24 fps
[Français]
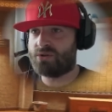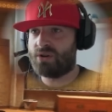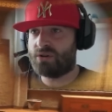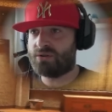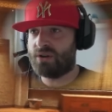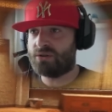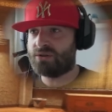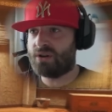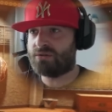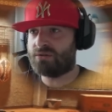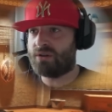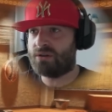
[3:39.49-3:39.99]
quoi,
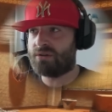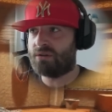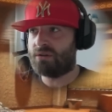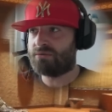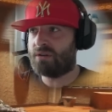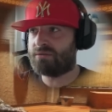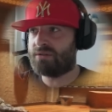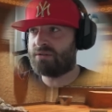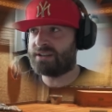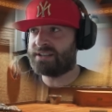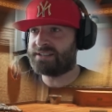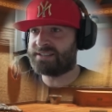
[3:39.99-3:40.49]
quoi, quoi, quoi,
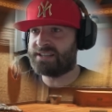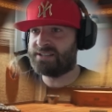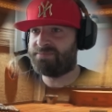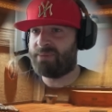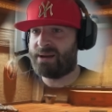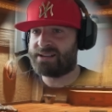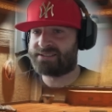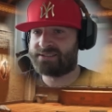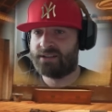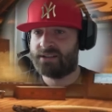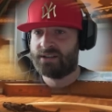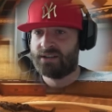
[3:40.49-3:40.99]
quoi, quoi, qu'est-ce qui se
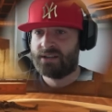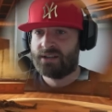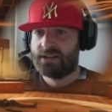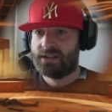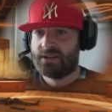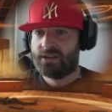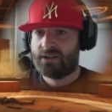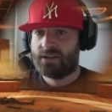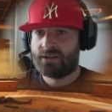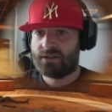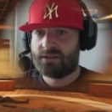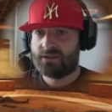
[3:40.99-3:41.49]
passe
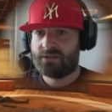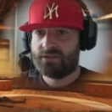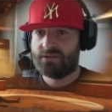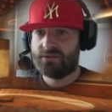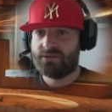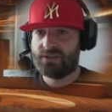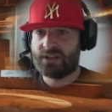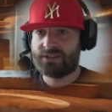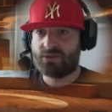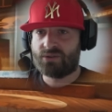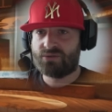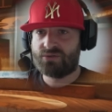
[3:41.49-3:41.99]

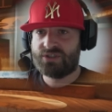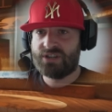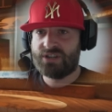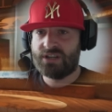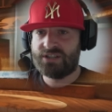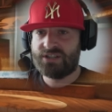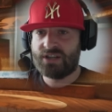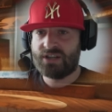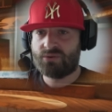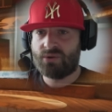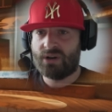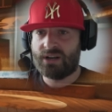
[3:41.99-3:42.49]
euh, Attends,
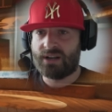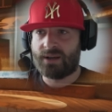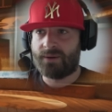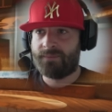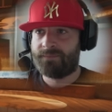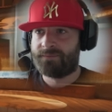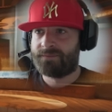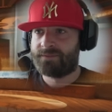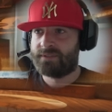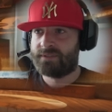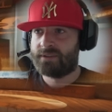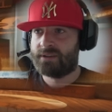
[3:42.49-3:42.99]
j'ai, quoi, là
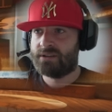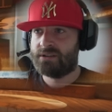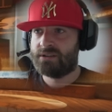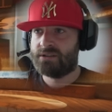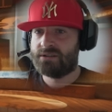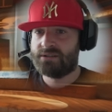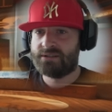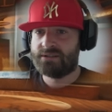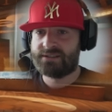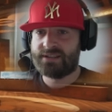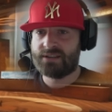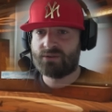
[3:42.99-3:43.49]

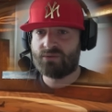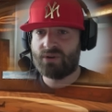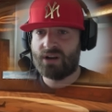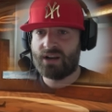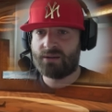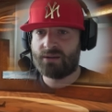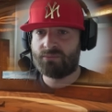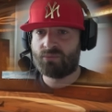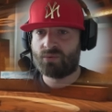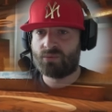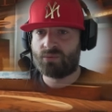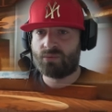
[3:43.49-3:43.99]
C'est quoi,
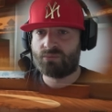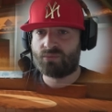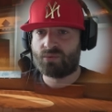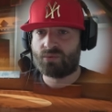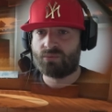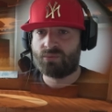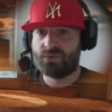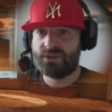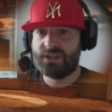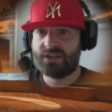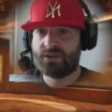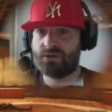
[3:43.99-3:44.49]
là, mon,
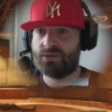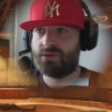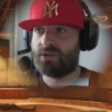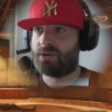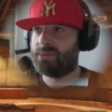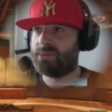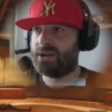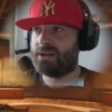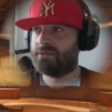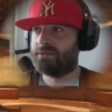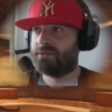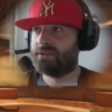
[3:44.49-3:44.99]
mon, icône en
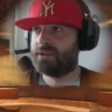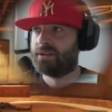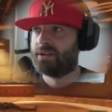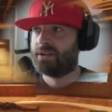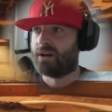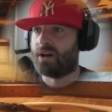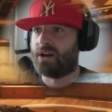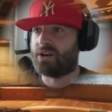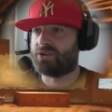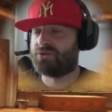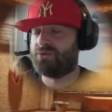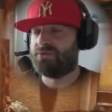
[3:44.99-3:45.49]
bas
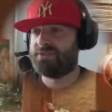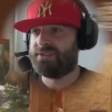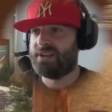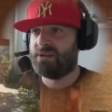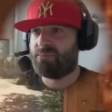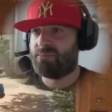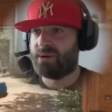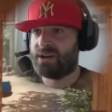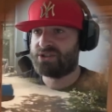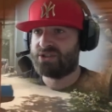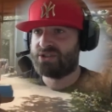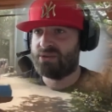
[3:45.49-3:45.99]
Ah, je sais
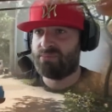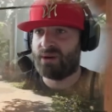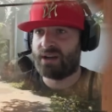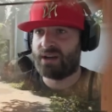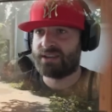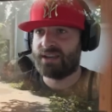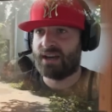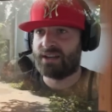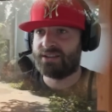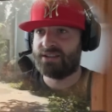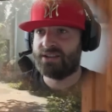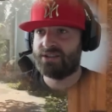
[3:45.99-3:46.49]
pas, j'ai pas
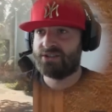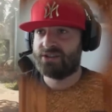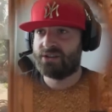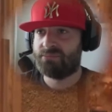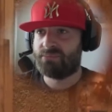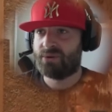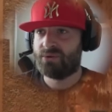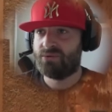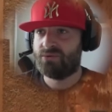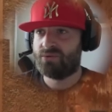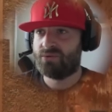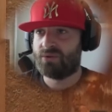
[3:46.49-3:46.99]
regardé, je sais
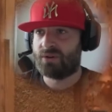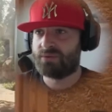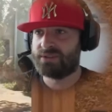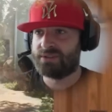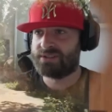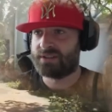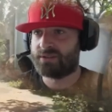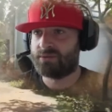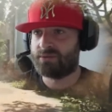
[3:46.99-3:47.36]
pas du tout à quoi ça,